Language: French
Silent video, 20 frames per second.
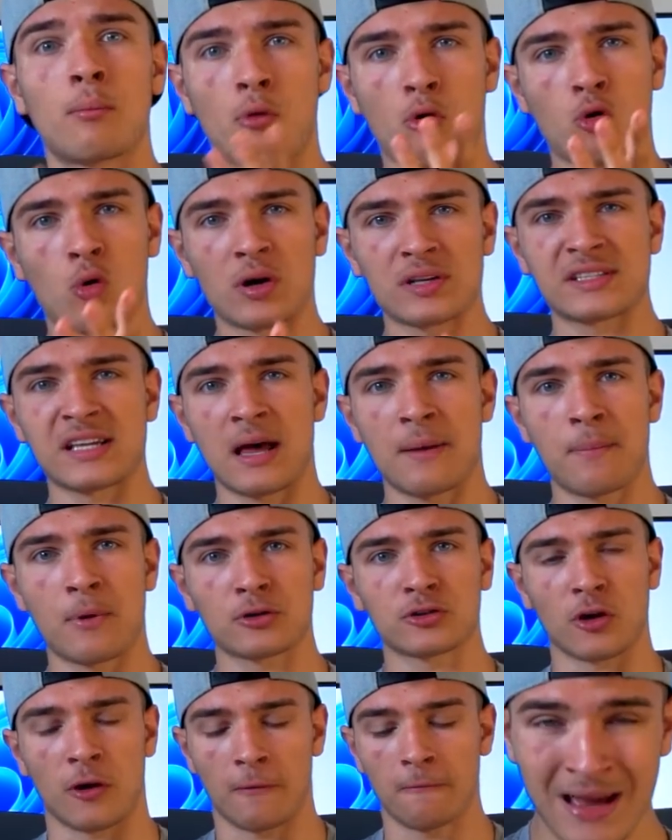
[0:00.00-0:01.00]
Pourquoi c'est
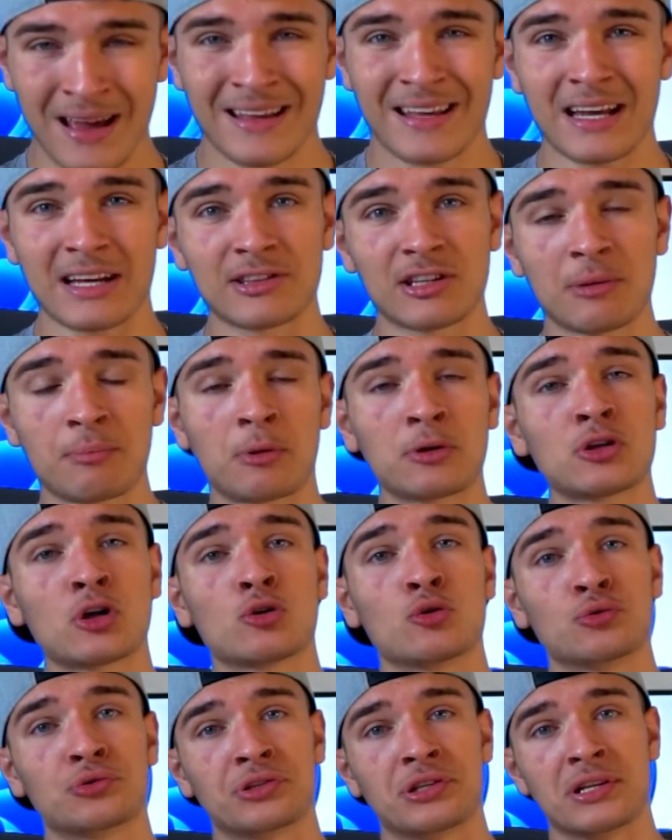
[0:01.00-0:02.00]
important Car dépendant
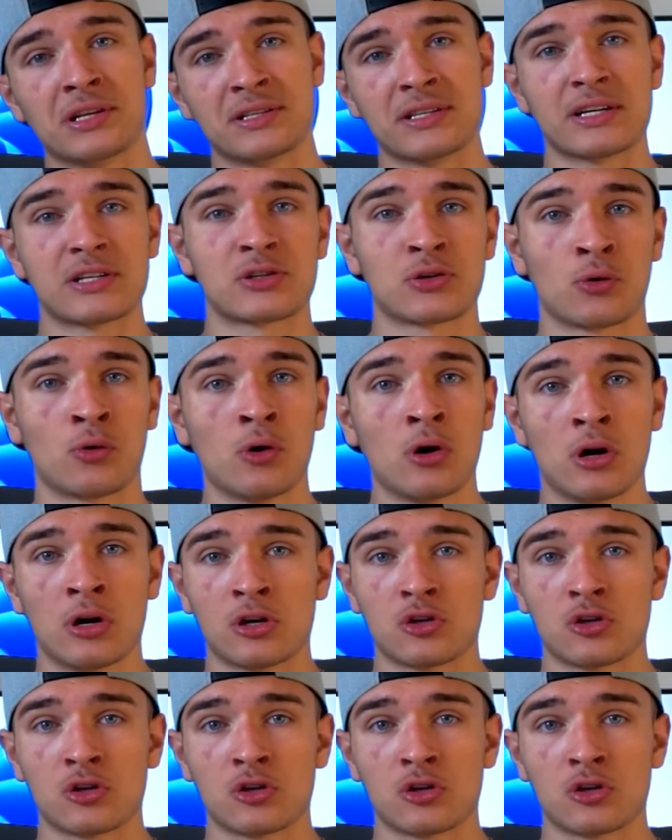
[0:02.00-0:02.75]
de l'utilisation,